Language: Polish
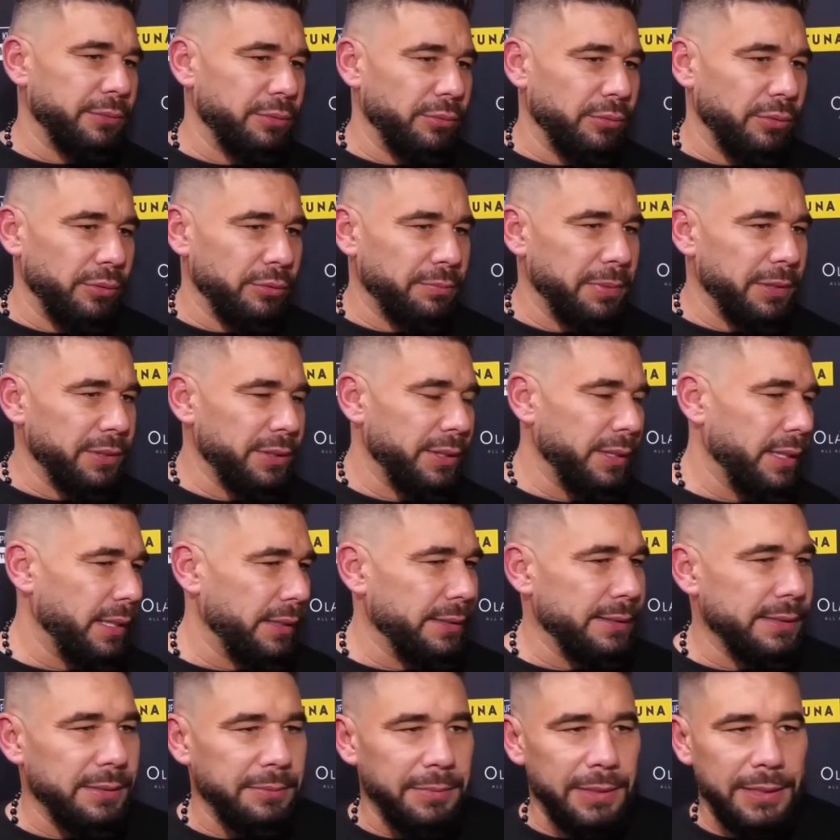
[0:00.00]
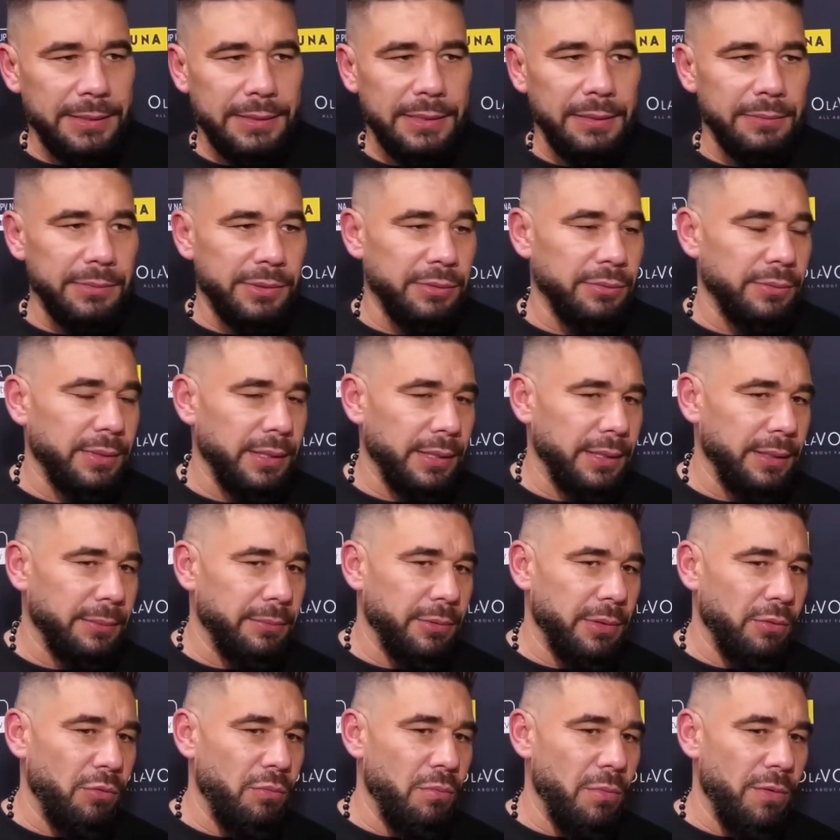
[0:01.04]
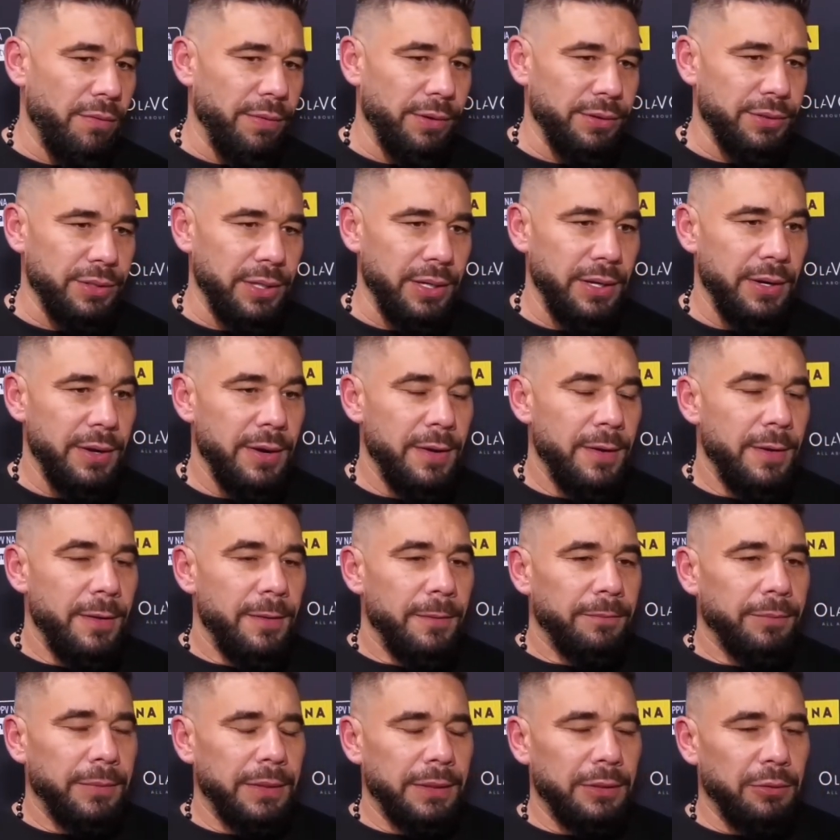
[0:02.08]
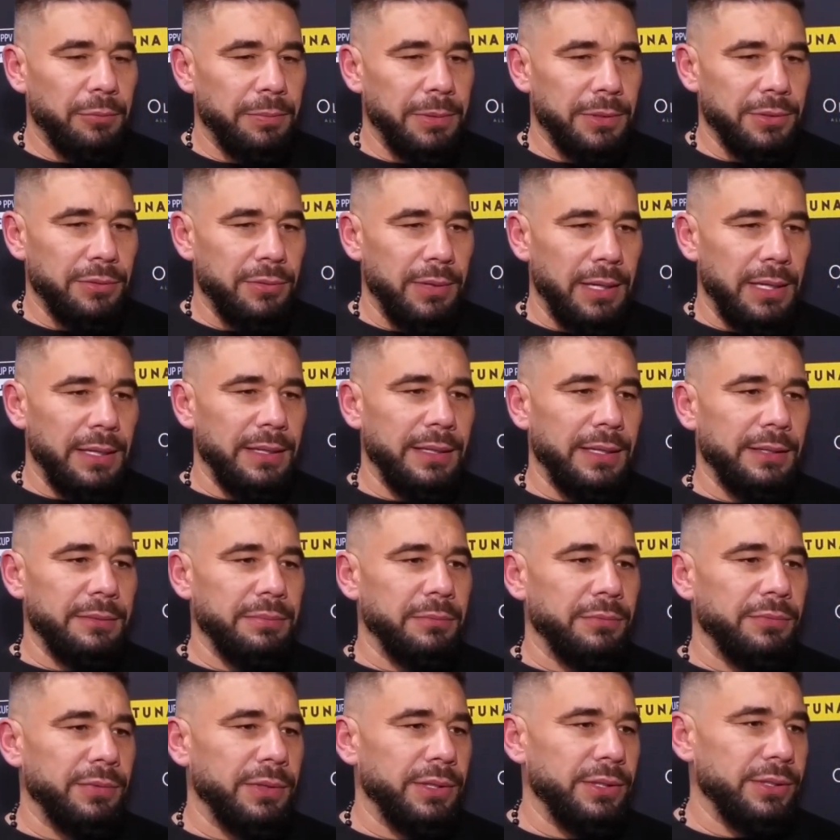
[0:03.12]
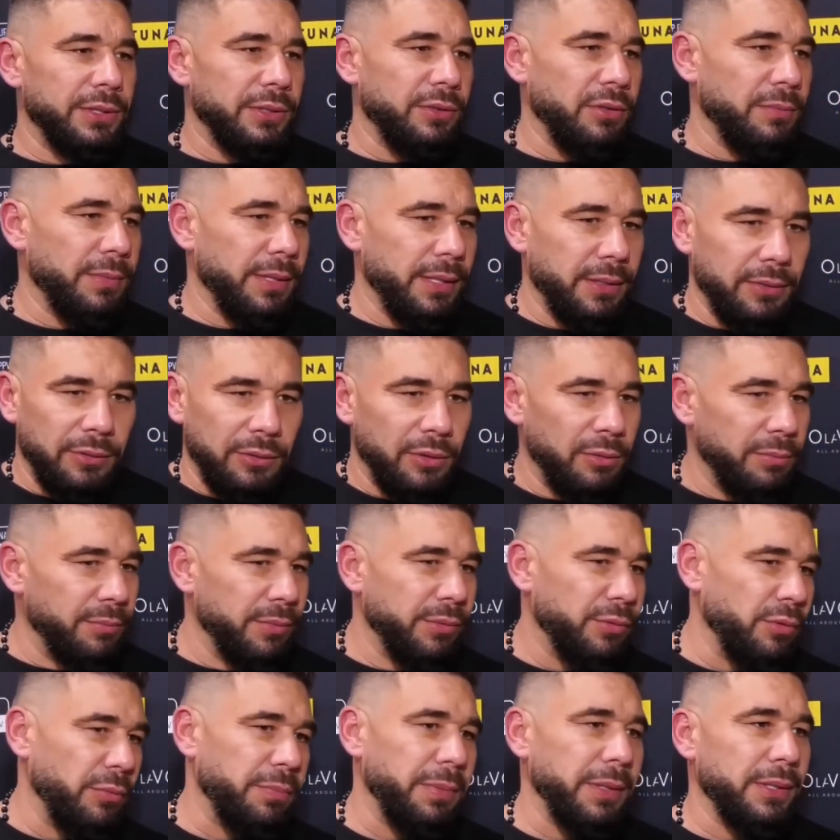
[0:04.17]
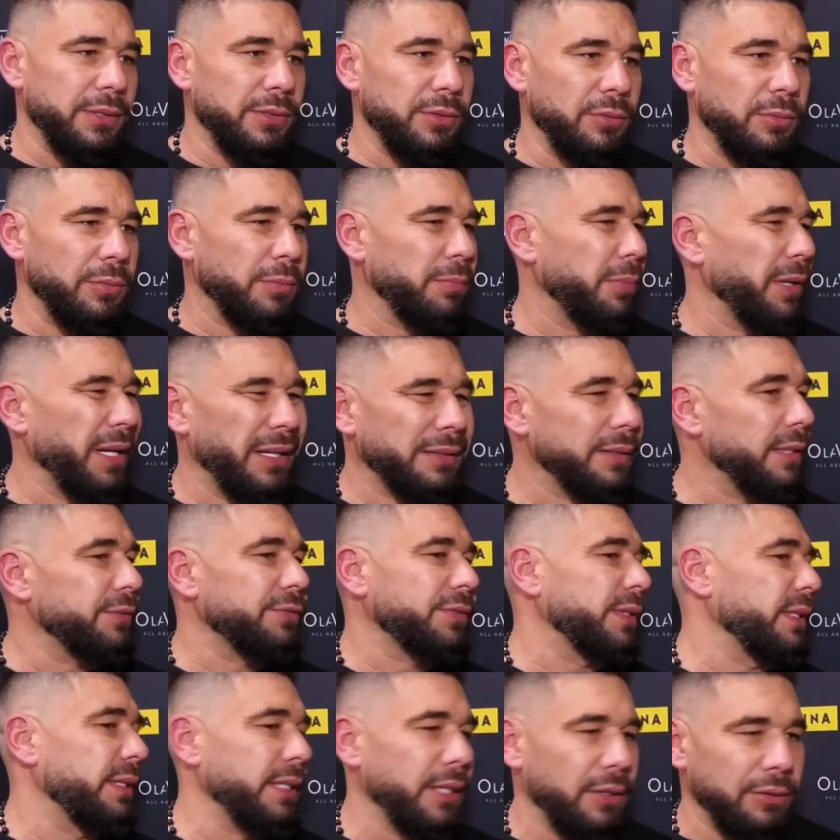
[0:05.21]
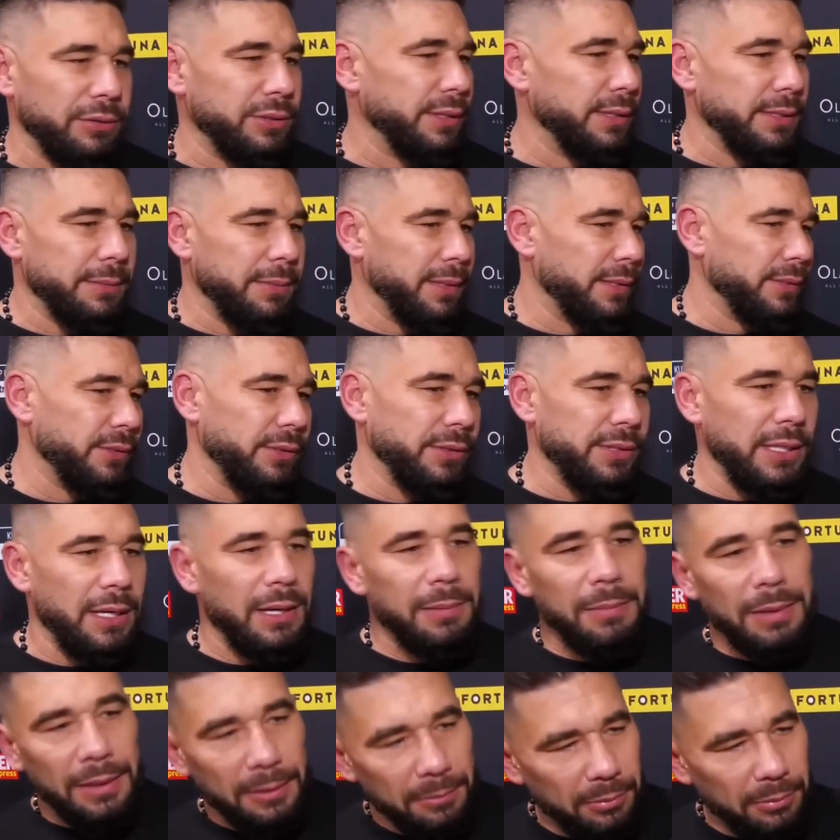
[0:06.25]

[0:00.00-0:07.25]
tu od pierwszej gali z nimi jestem, zresztą taka była umowa, że na tą pierwszą galę nawet mówili, że Tomek, no robimy tą pierwszą, bo ja też wtedy jakoś nie za bardzo chciałem, mhm.